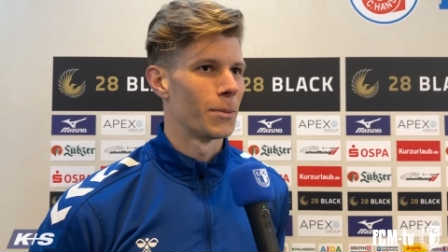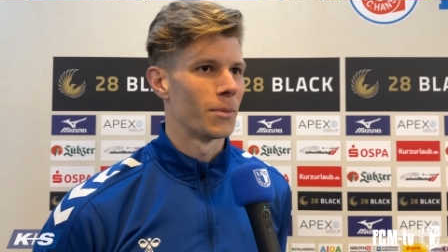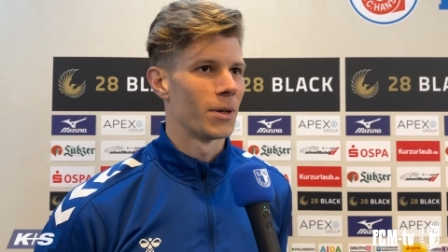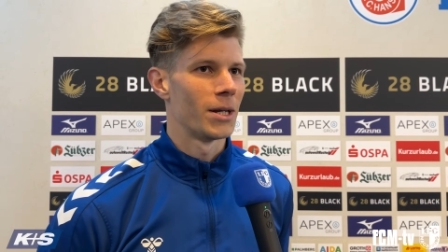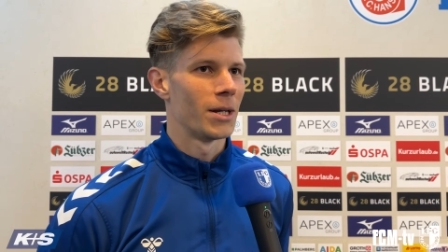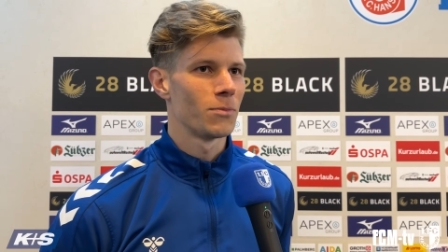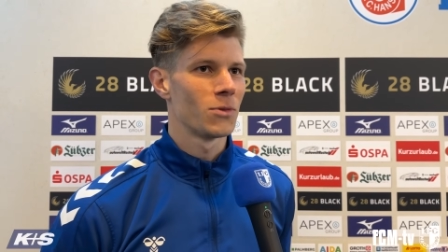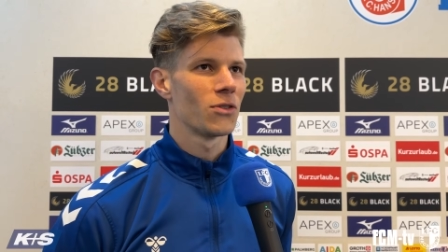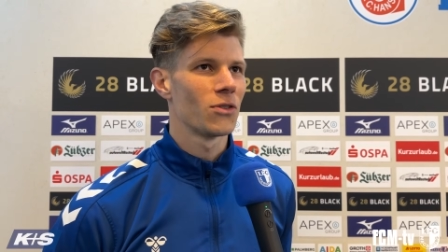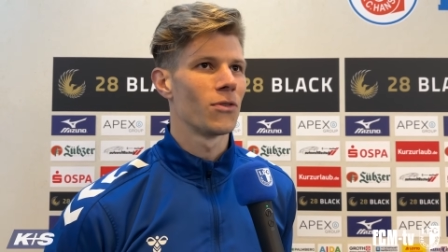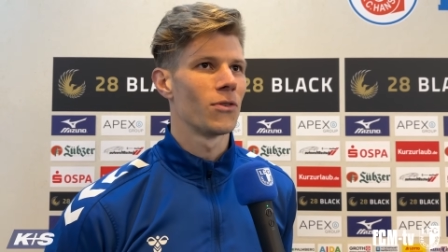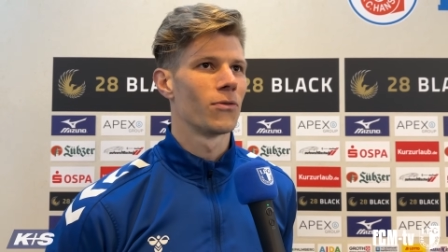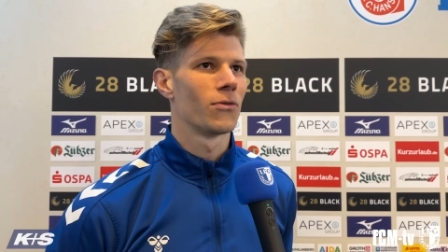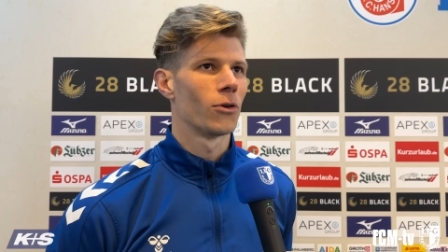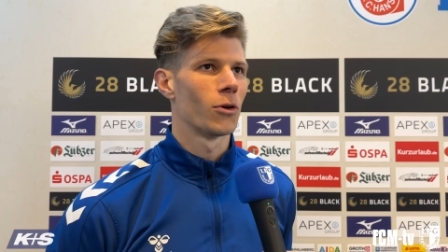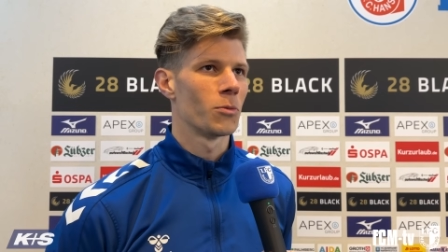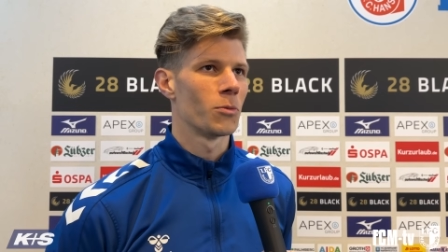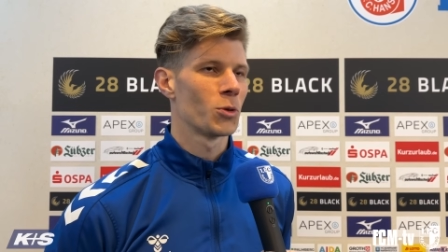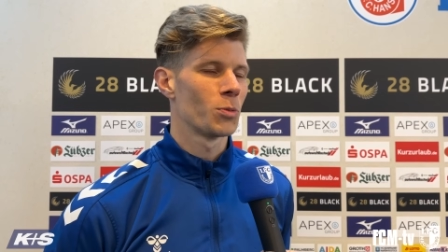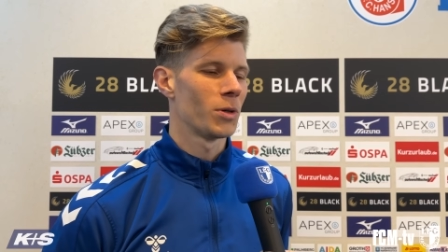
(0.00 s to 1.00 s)
man nimmt sich viel
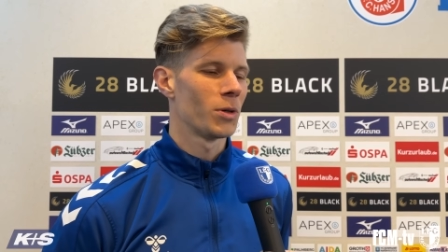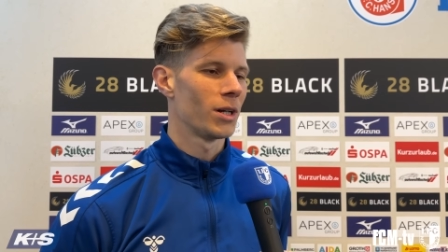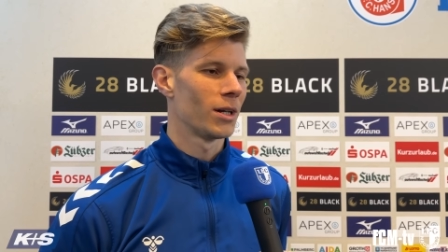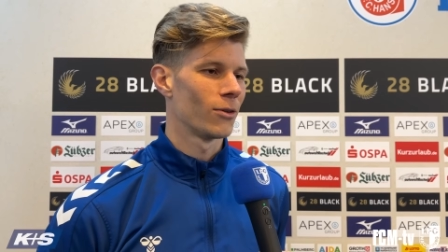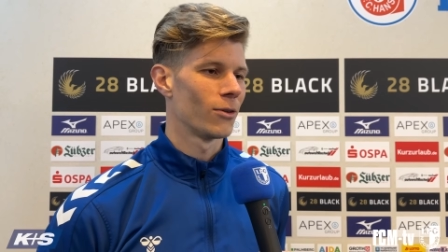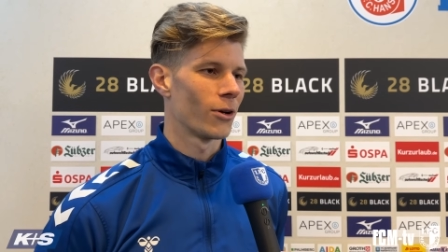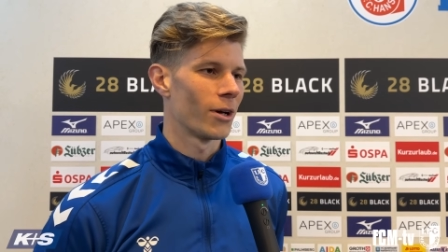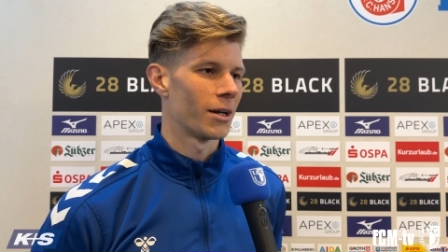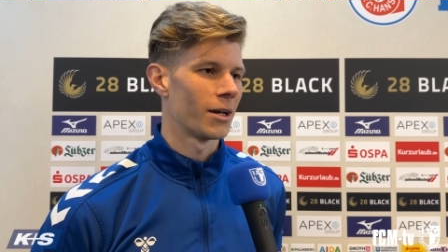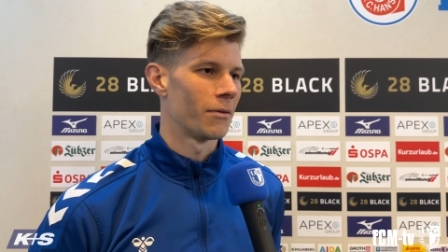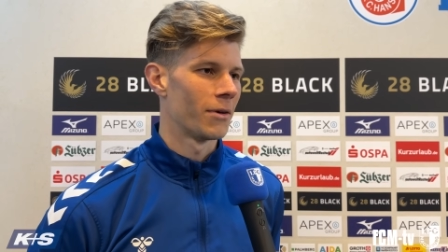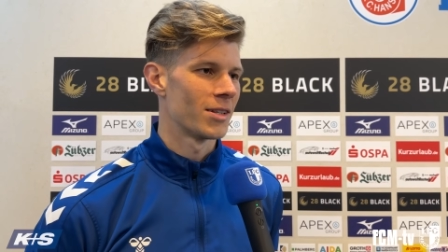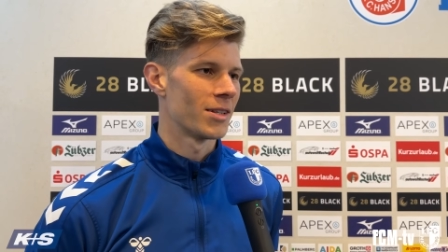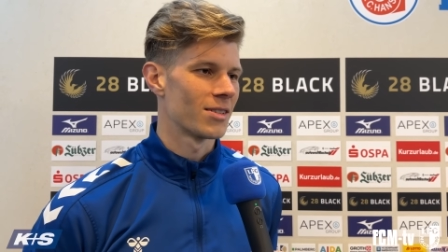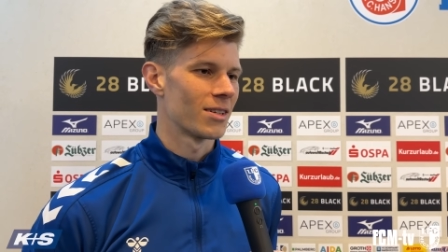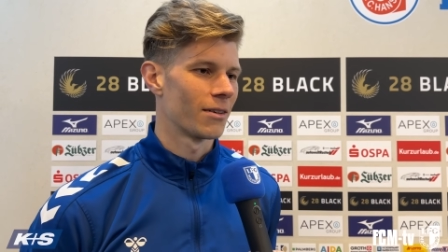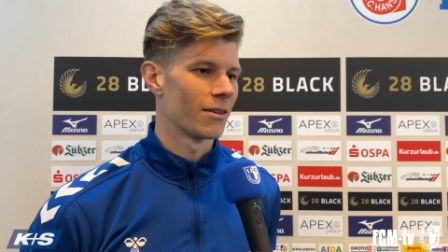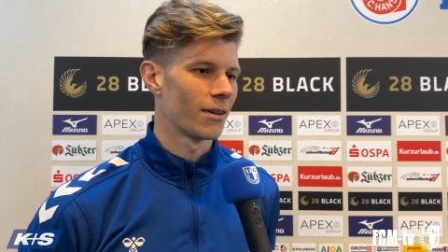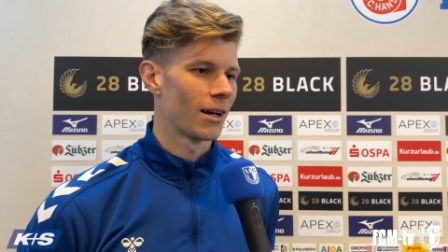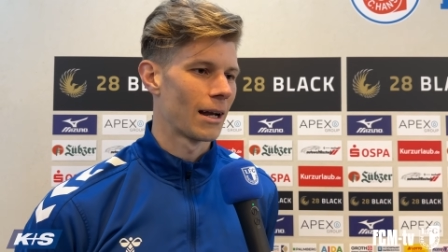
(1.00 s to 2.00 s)
vor im Spiel und gerade wenn
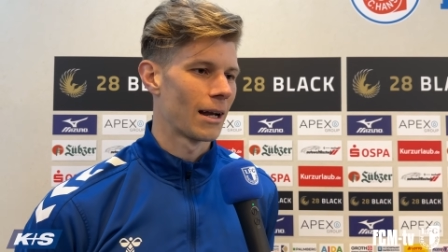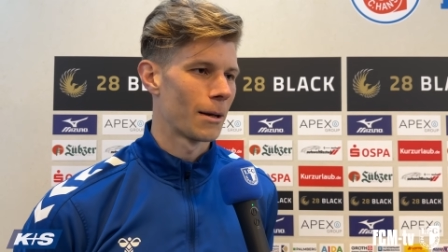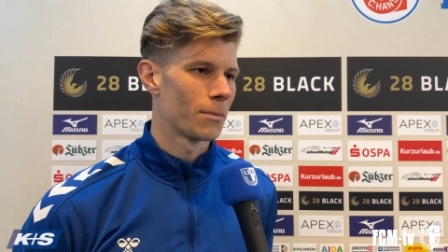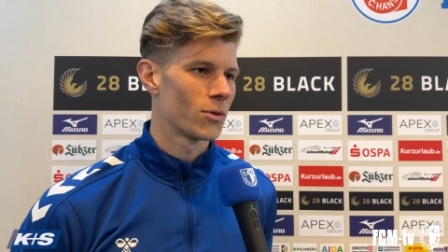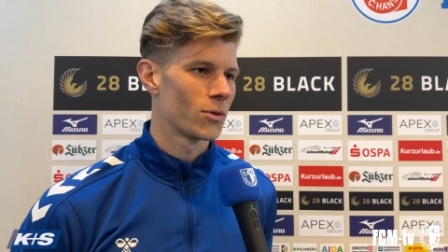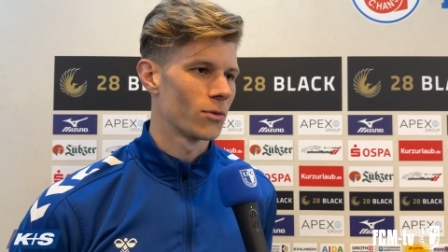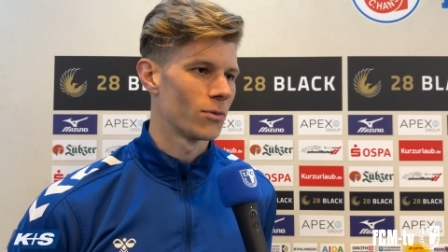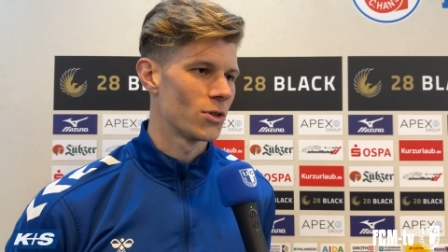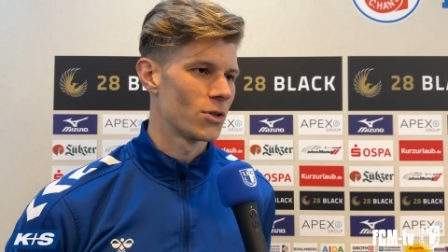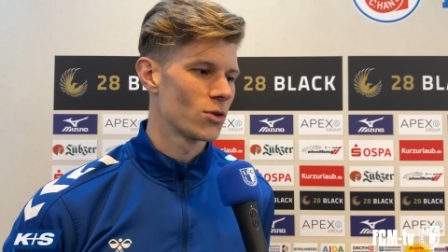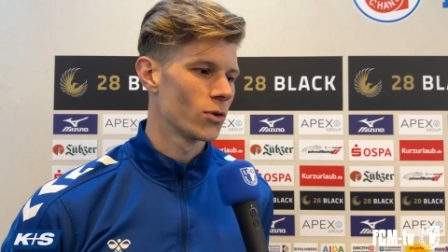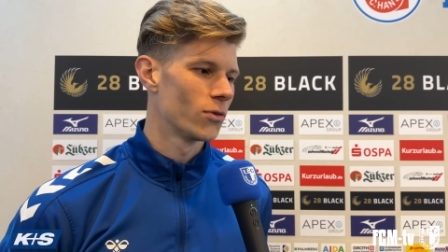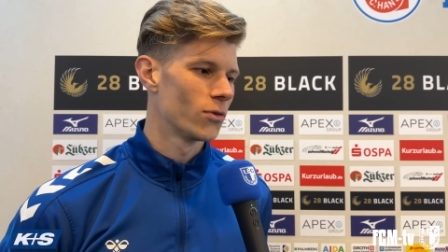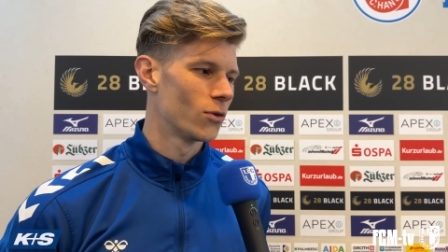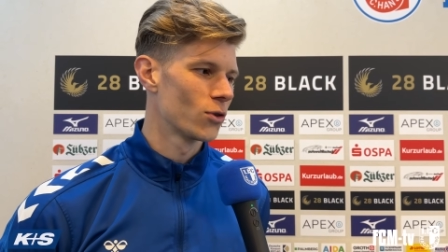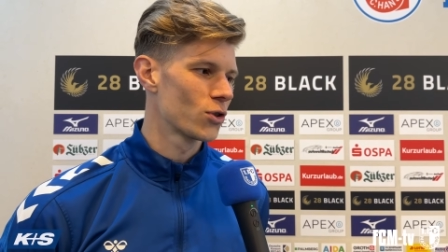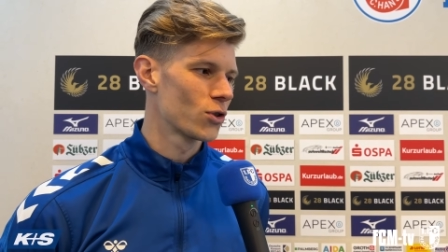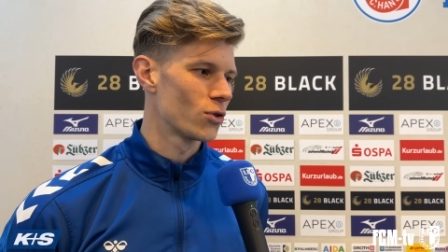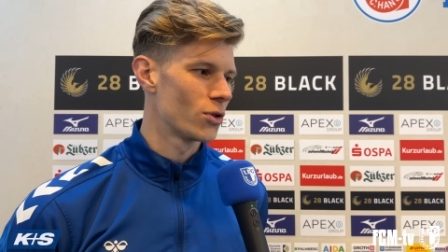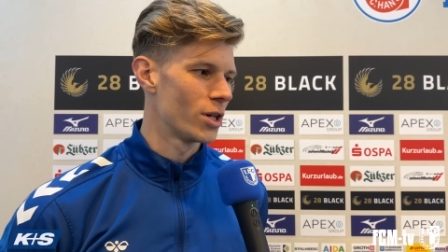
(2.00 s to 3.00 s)
es dann klappt und wenn es so
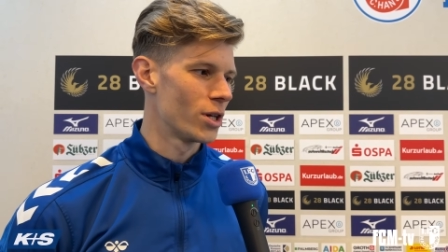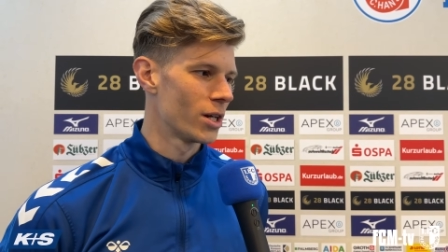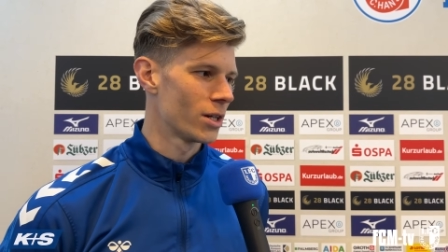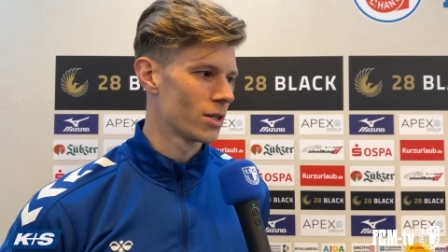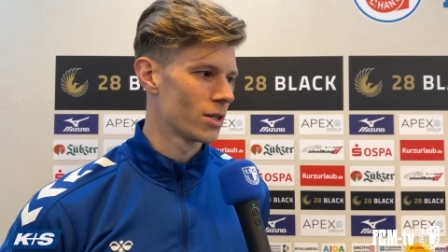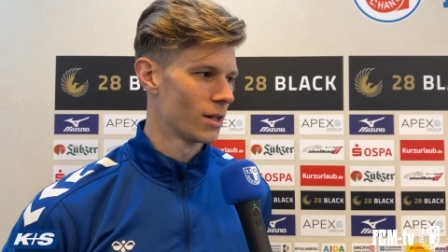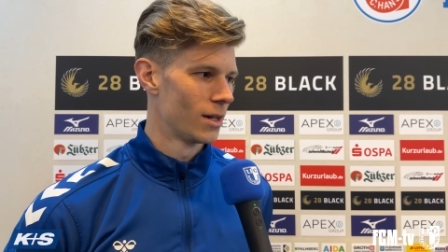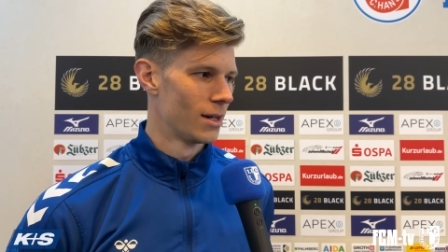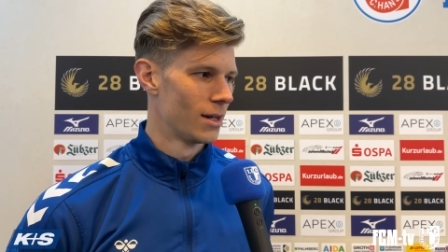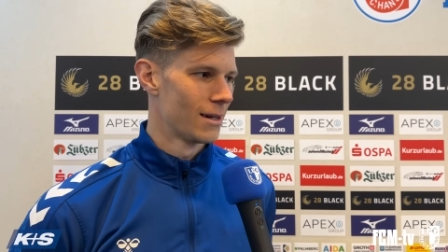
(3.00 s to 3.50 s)
funktioniert,